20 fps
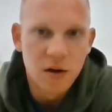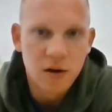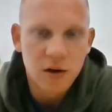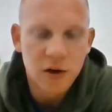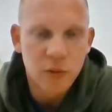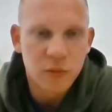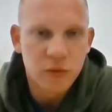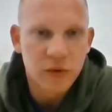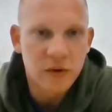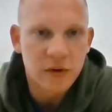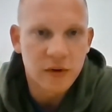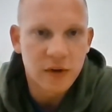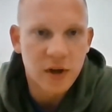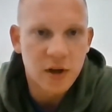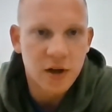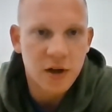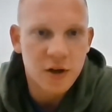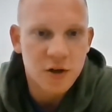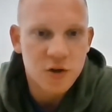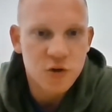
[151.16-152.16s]
Ich glaube, dass
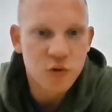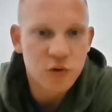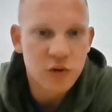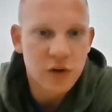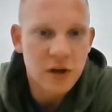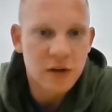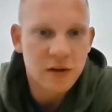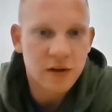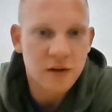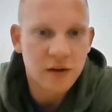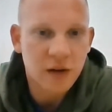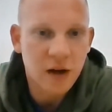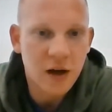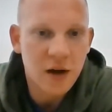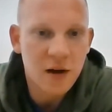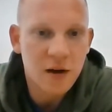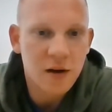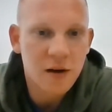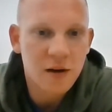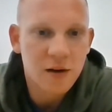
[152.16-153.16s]
der Stuttgarter
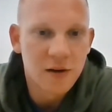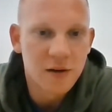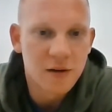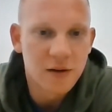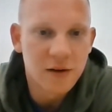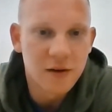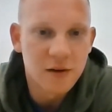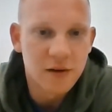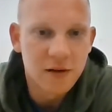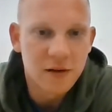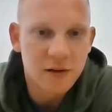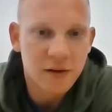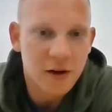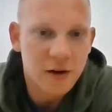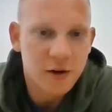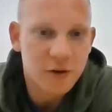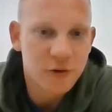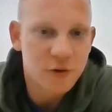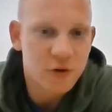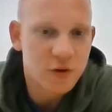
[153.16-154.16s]
Trainer
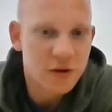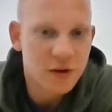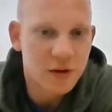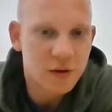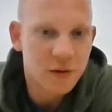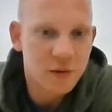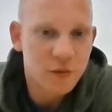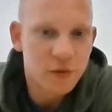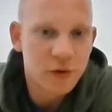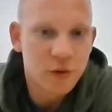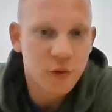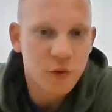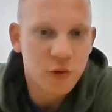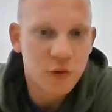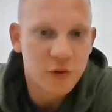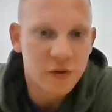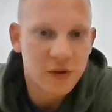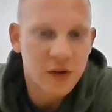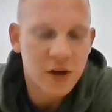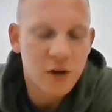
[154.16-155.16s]
taktisch ja sowieso
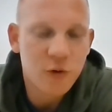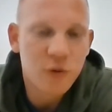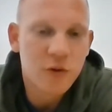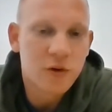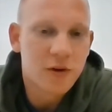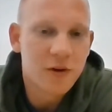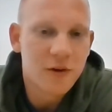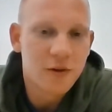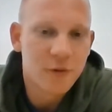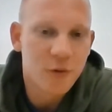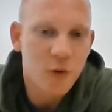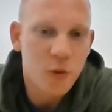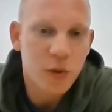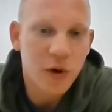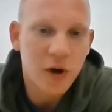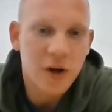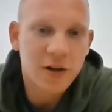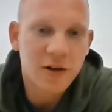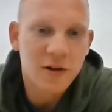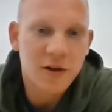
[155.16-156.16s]
sehr gut
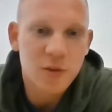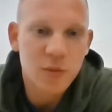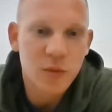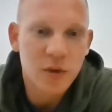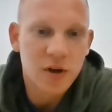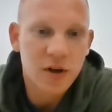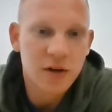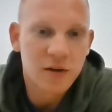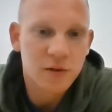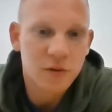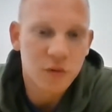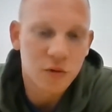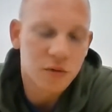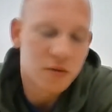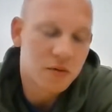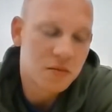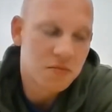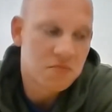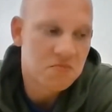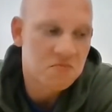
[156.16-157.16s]
vorbereitet immer ist.
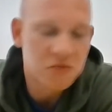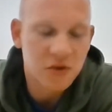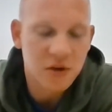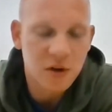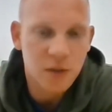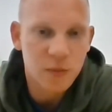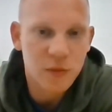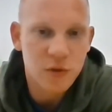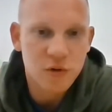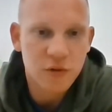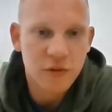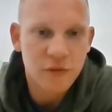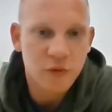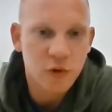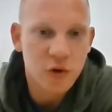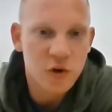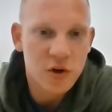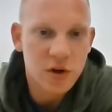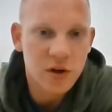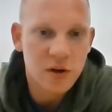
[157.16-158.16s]
Und ich kann mir schon
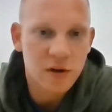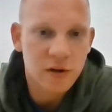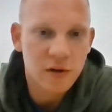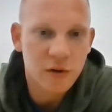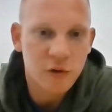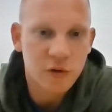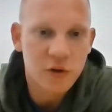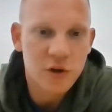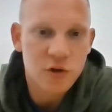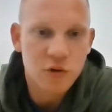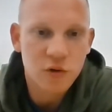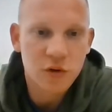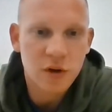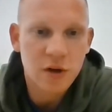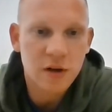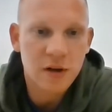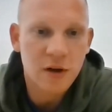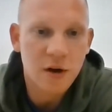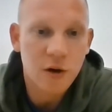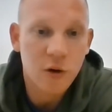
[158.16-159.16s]
vorstellen, dass auch die
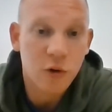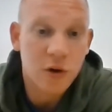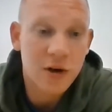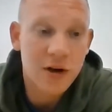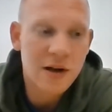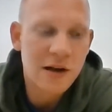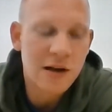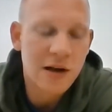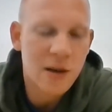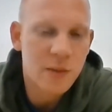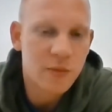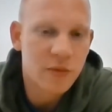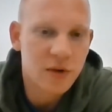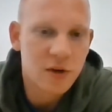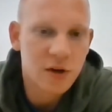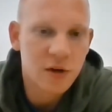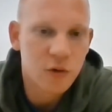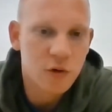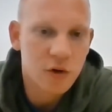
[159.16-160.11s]
Stuttgarter auch in Leipzig